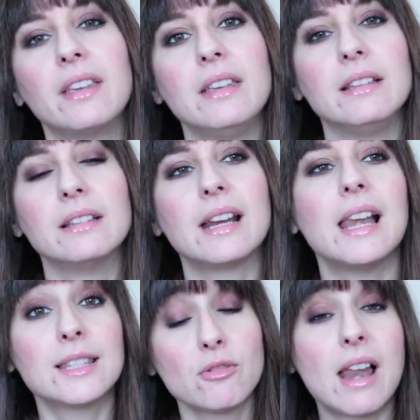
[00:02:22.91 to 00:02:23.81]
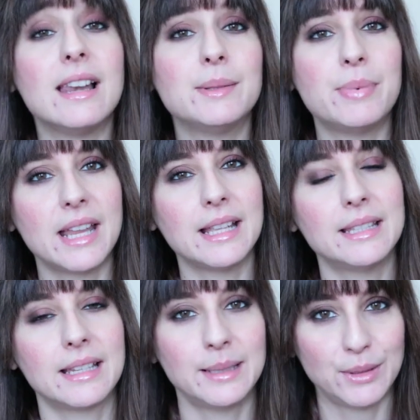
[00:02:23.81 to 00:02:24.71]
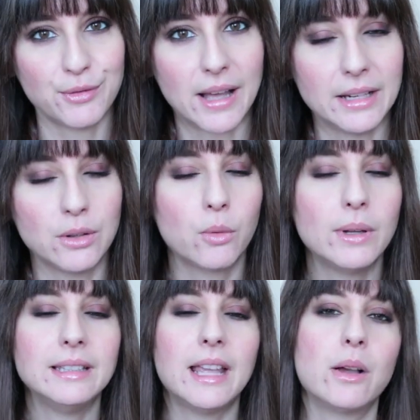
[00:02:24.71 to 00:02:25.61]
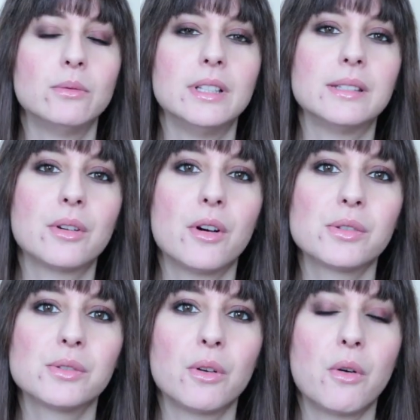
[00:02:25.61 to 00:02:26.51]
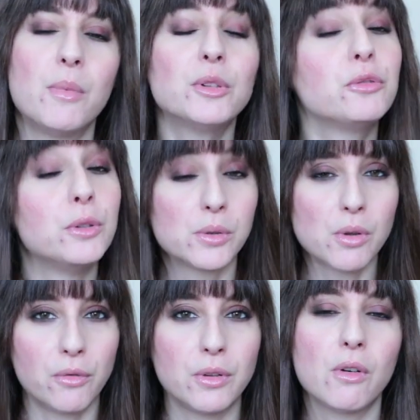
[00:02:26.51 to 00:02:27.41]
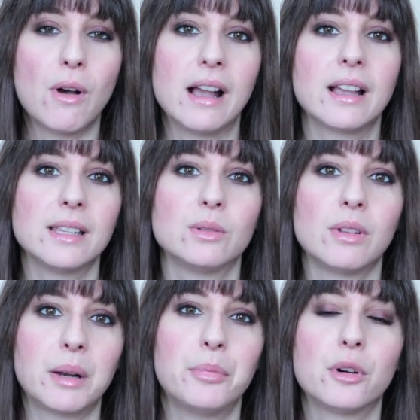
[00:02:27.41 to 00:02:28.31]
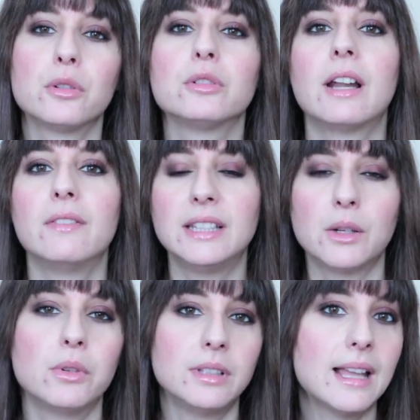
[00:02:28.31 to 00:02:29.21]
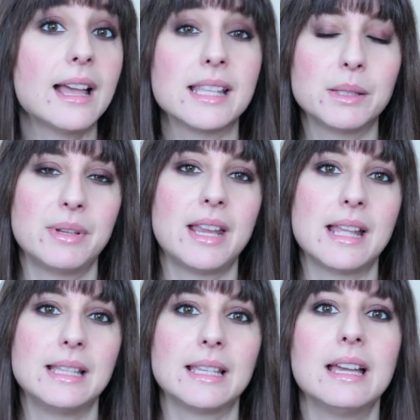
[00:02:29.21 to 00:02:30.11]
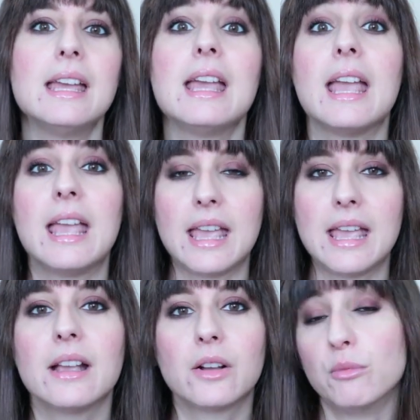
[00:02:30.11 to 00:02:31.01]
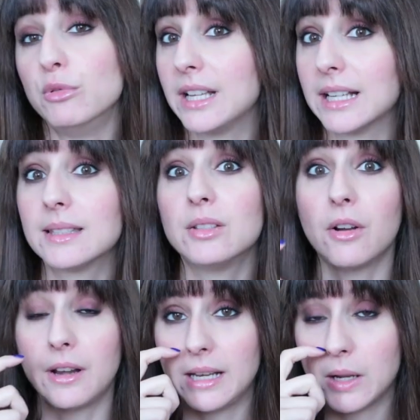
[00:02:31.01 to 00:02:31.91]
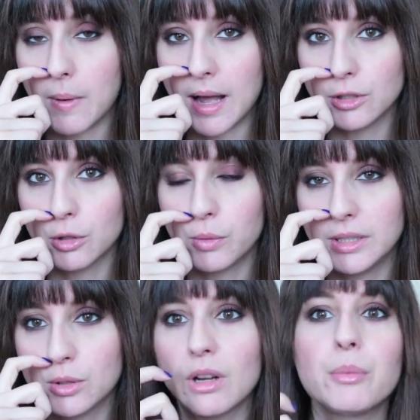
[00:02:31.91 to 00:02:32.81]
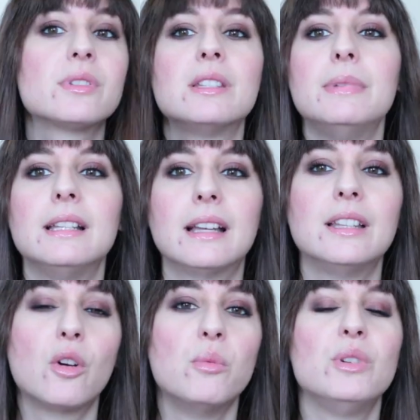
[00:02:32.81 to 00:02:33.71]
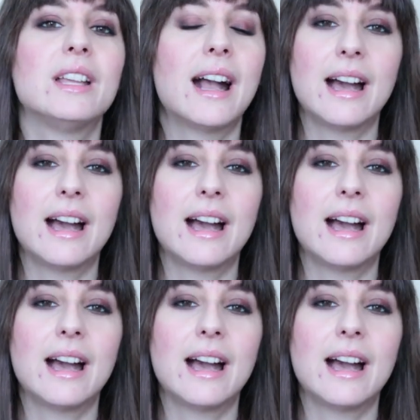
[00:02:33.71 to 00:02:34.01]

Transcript: in relazione alle esperienze che si fanno, quindi è un discorso molto filosofico anche sul rapporto tra vita quotidiana, esperienza e comunicazione, linguaggio, quindi sulla possibilità di comunicare,